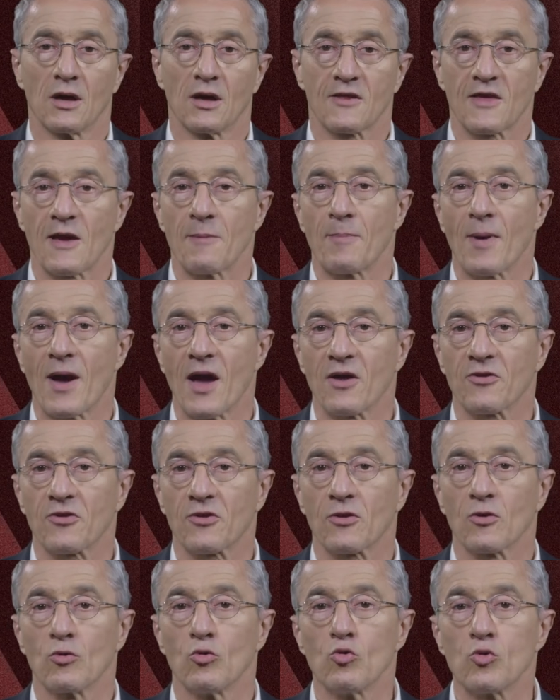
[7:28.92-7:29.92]
Ça
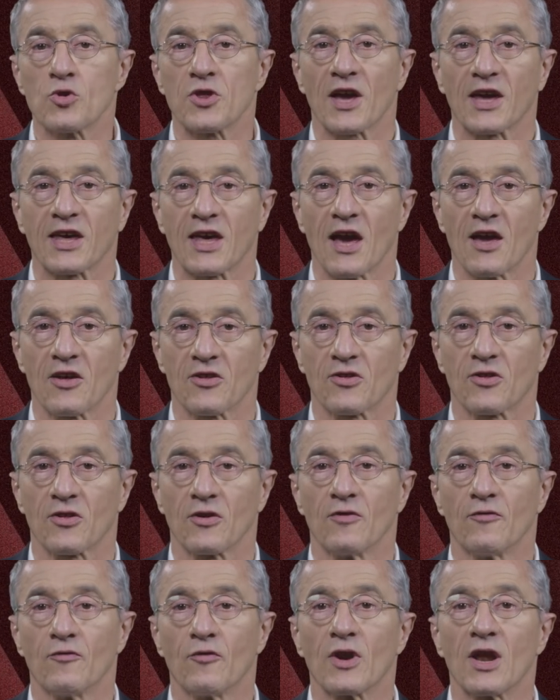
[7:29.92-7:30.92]
passe ou ça
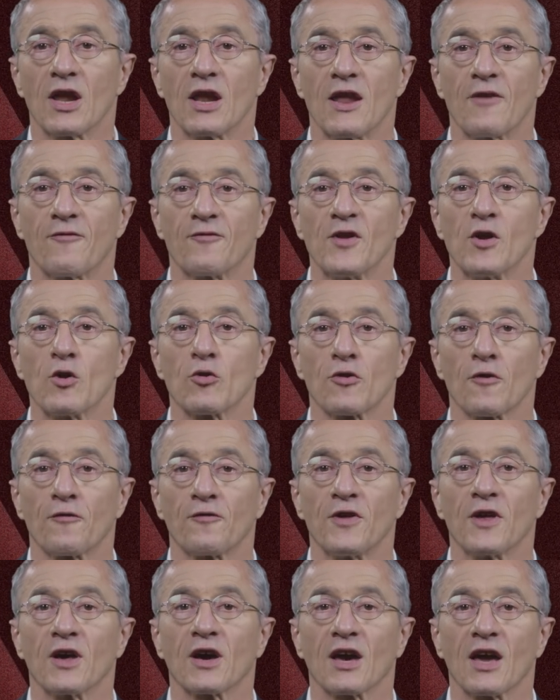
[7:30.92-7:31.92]
casse. Voilà la
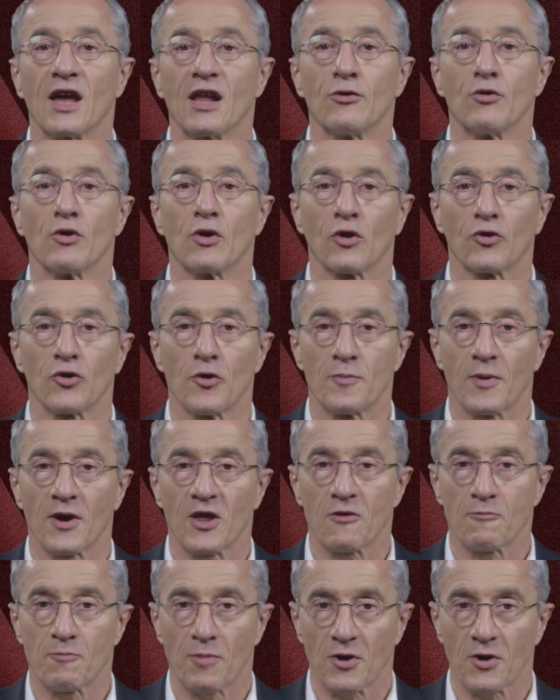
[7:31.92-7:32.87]
philosophie réelle de l'entreprise